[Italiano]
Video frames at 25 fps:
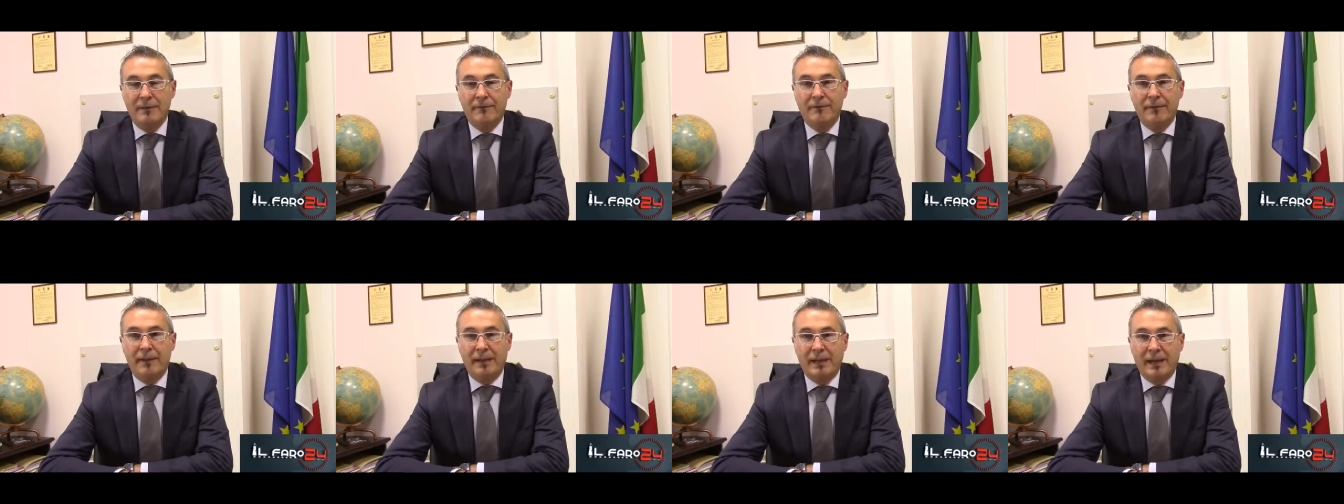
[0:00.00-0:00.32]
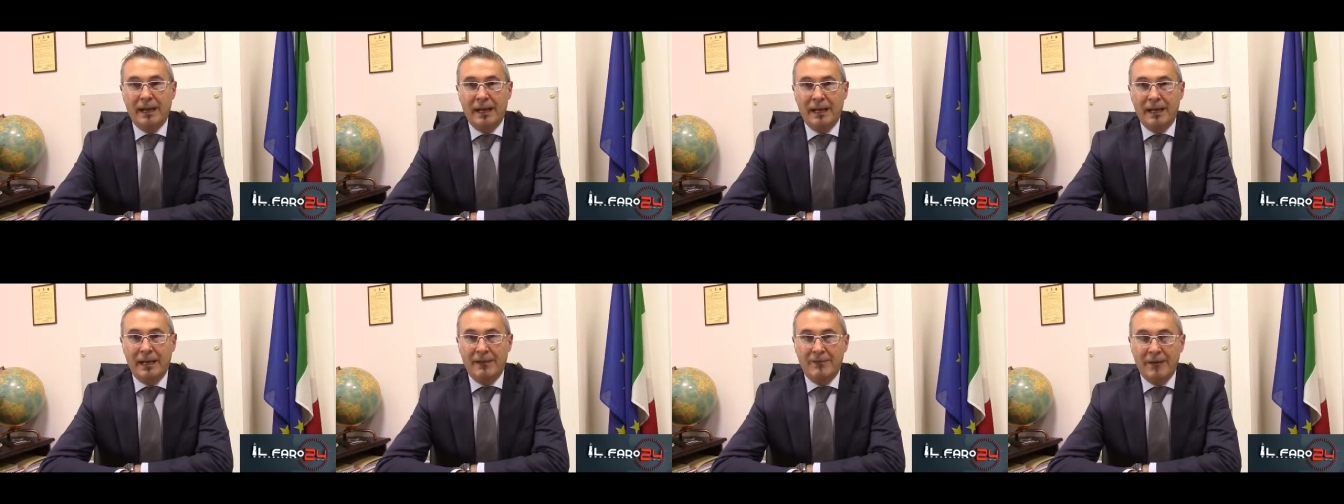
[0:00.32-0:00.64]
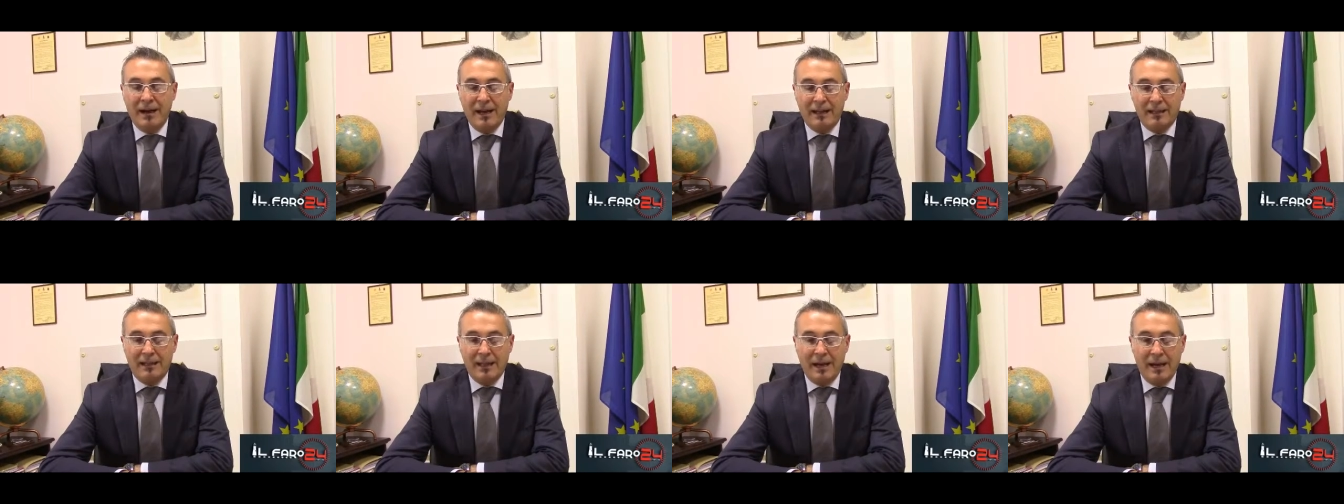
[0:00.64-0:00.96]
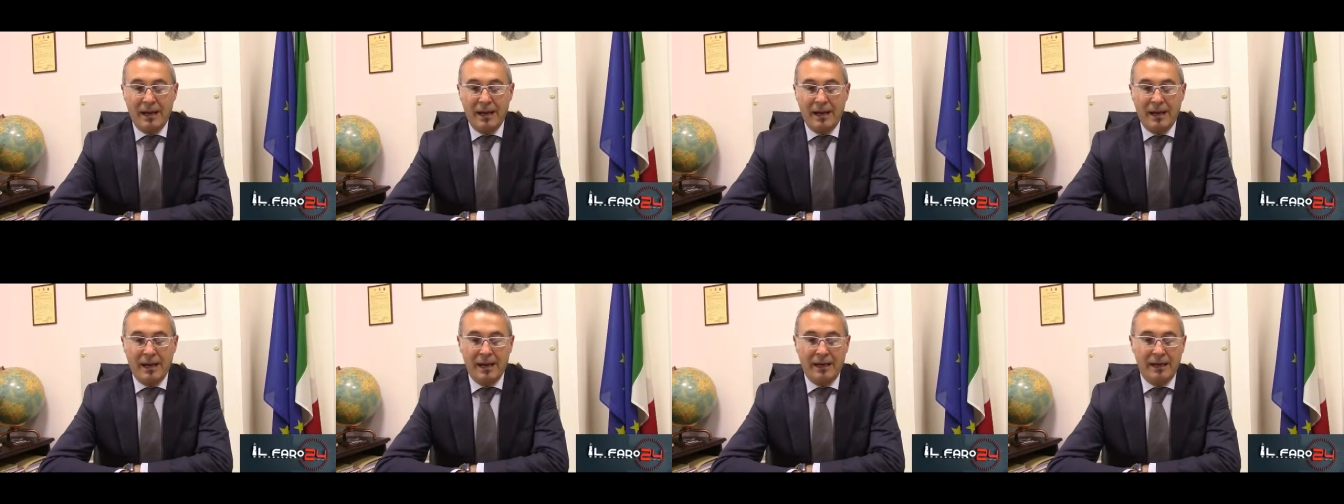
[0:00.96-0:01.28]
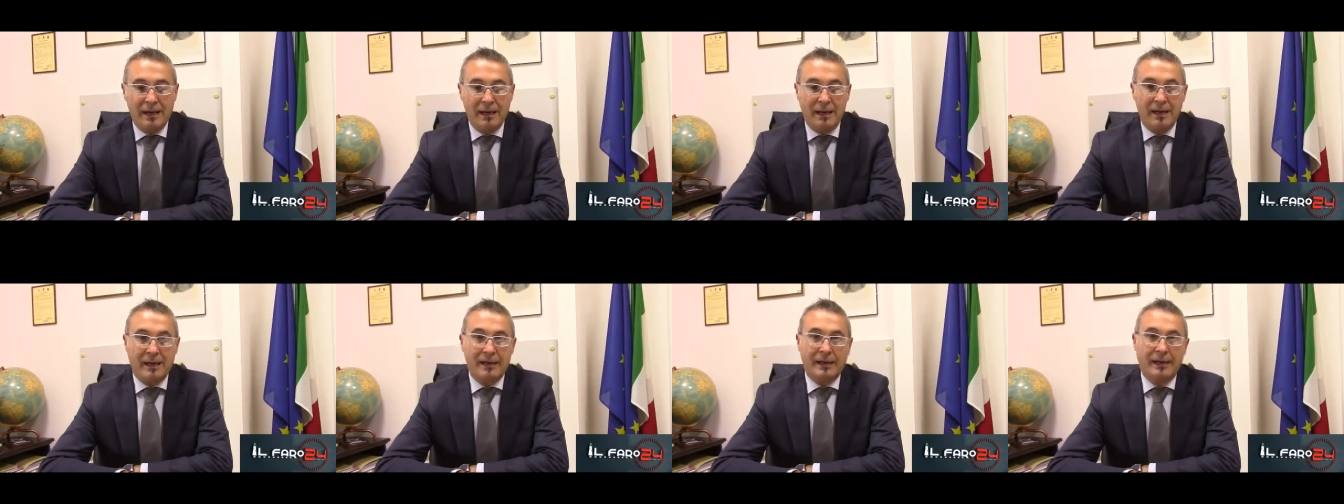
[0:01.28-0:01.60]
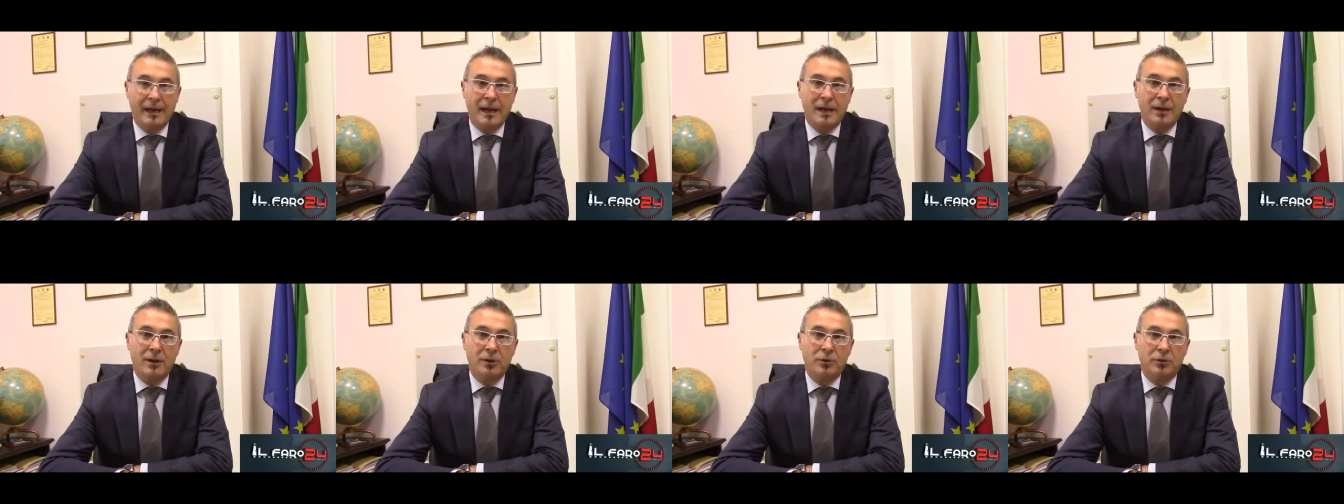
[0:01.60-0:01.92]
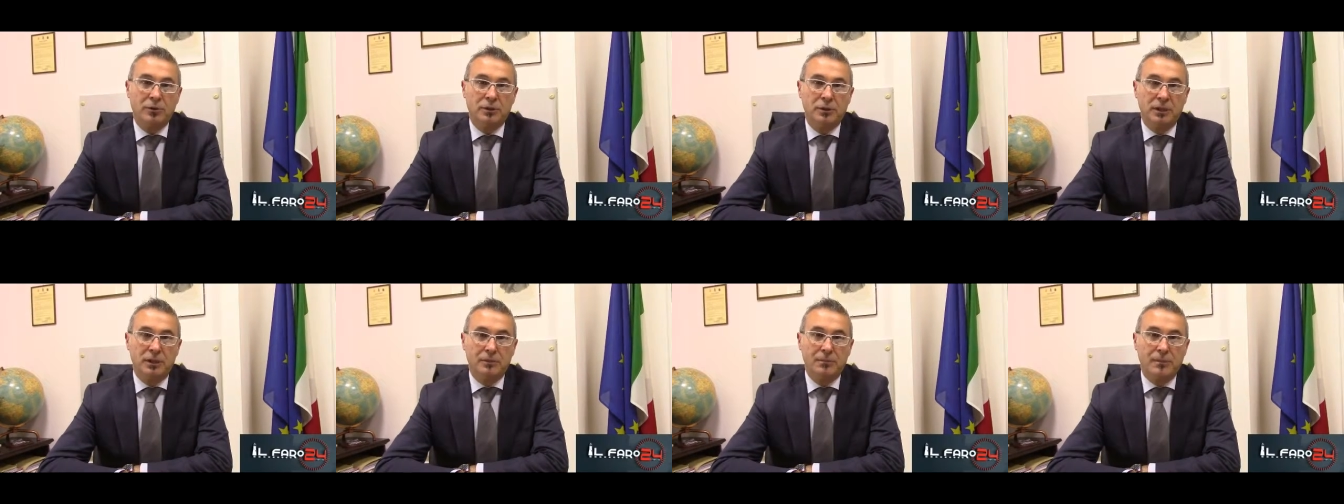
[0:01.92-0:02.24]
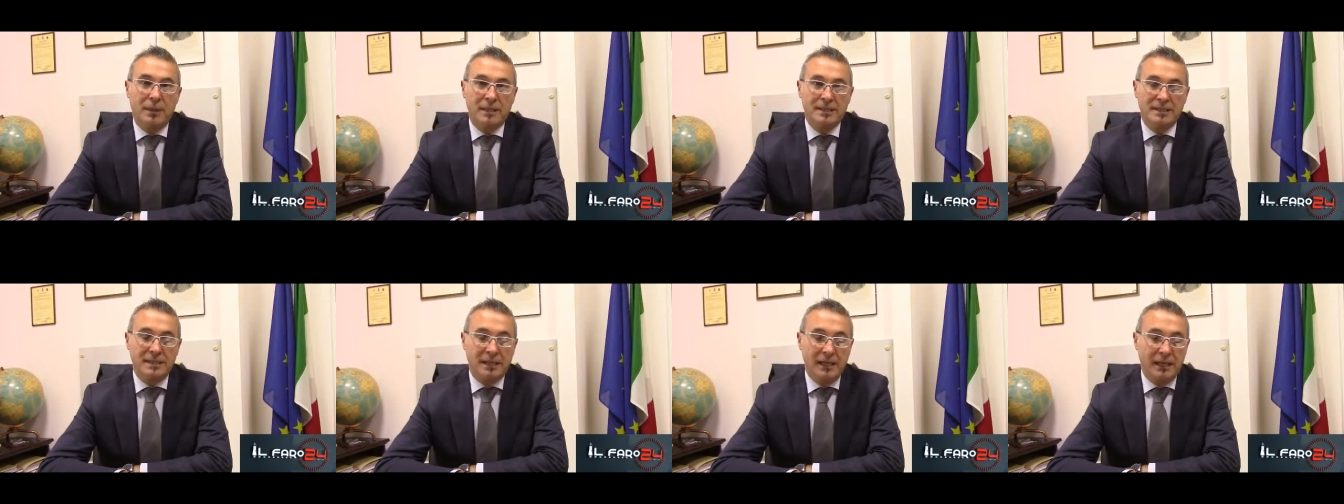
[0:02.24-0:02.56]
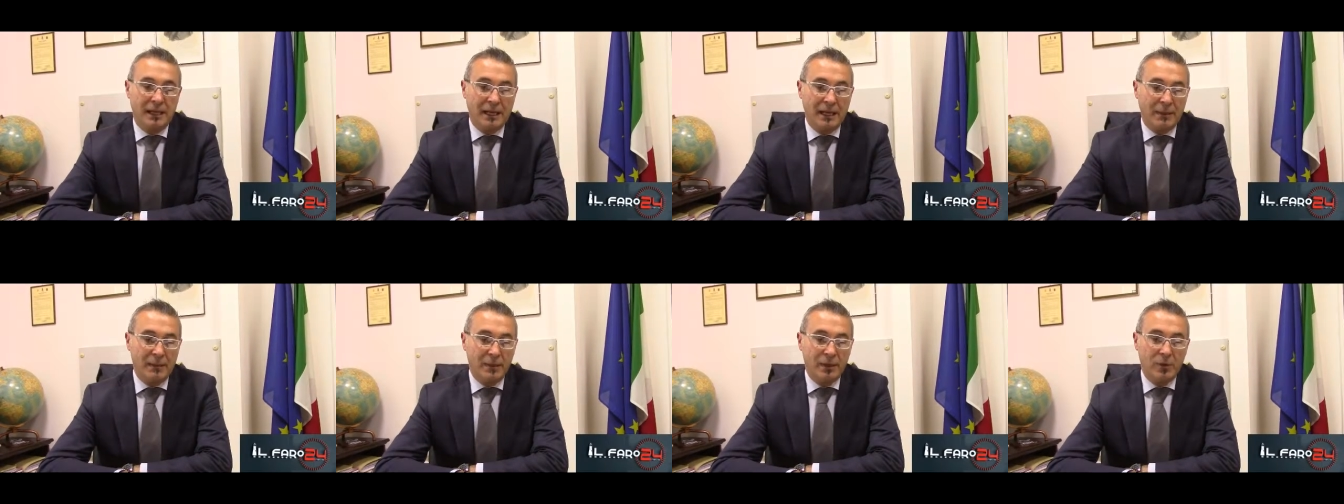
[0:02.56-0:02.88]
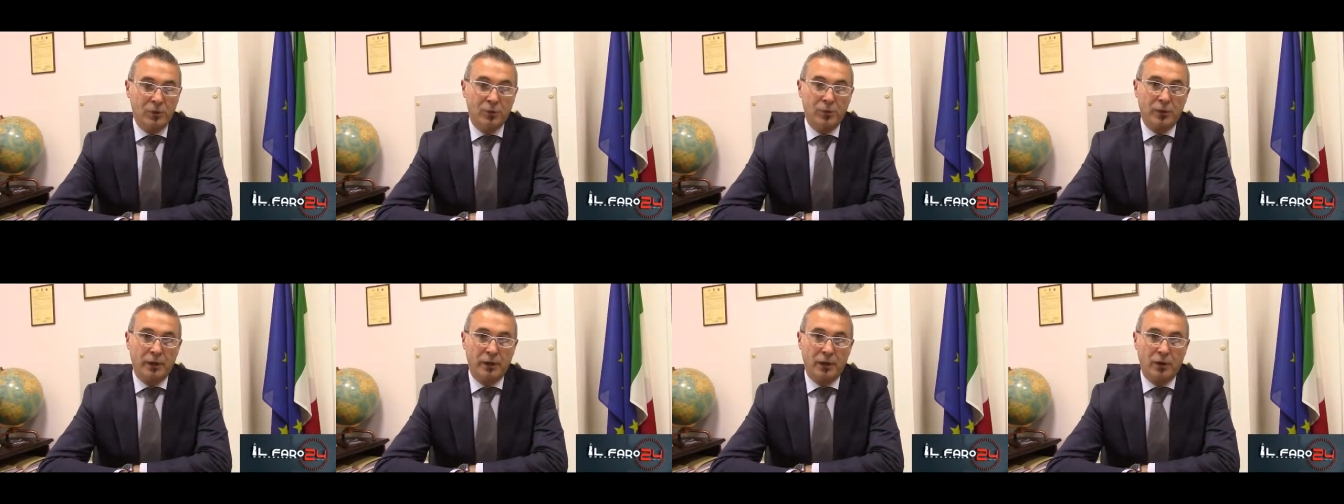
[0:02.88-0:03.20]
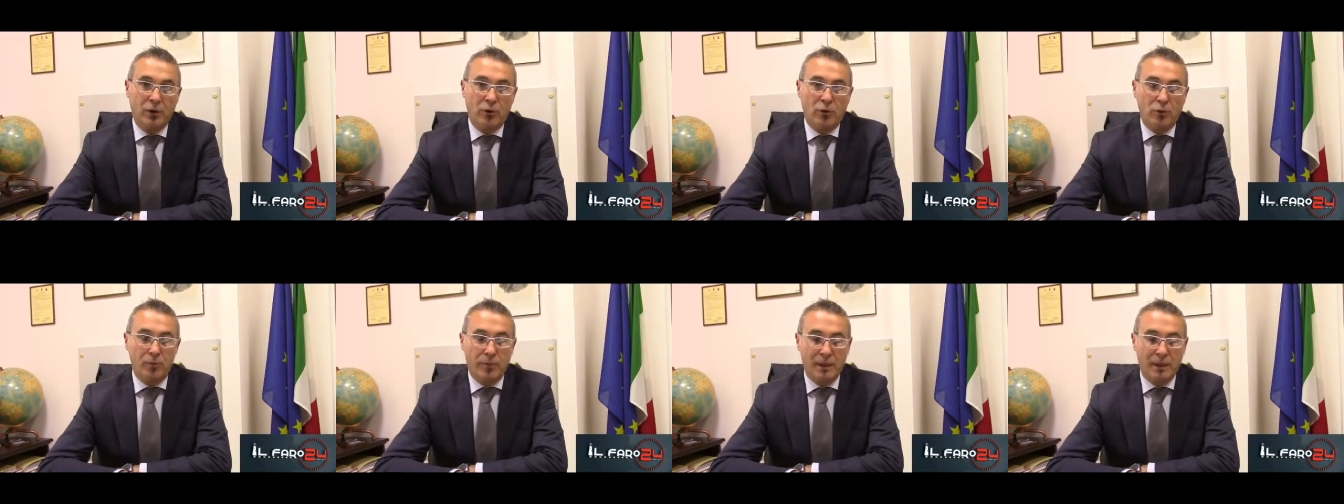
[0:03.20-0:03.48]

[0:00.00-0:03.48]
verrà elevata al rango di basilica minore o